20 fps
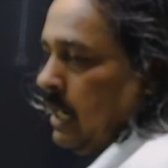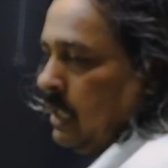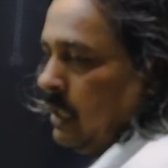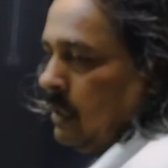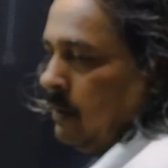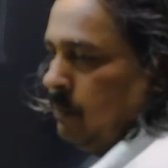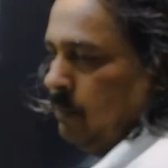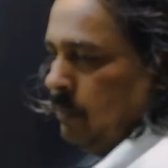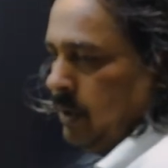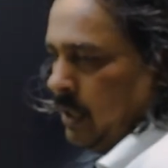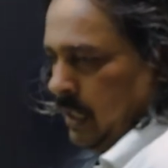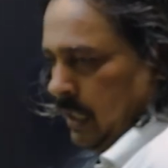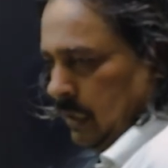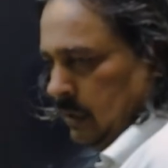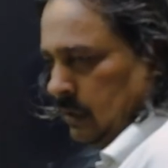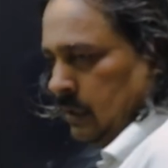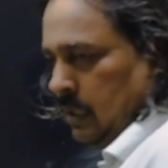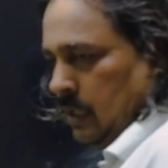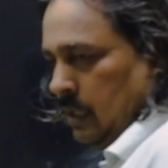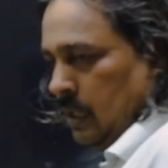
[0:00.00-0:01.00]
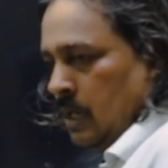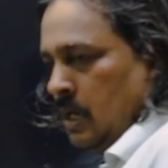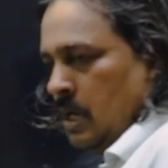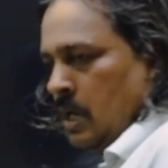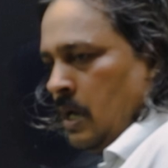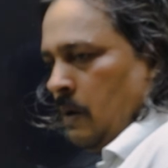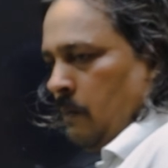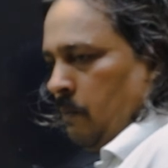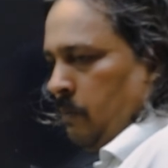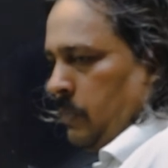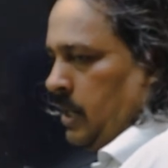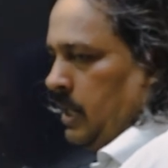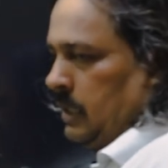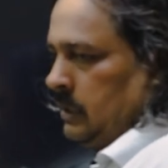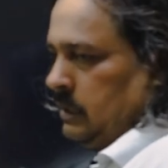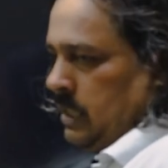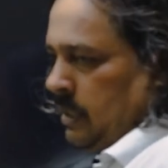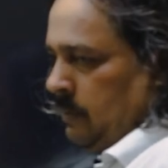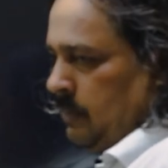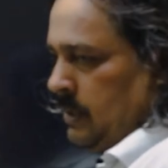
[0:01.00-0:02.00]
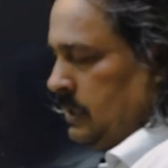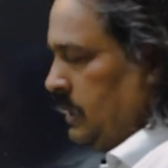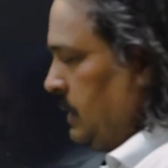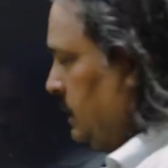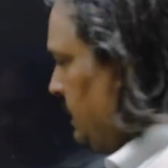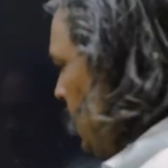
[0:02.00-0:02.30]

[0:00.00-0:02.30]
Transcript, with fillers: छक बहत्तर बहत्तर में से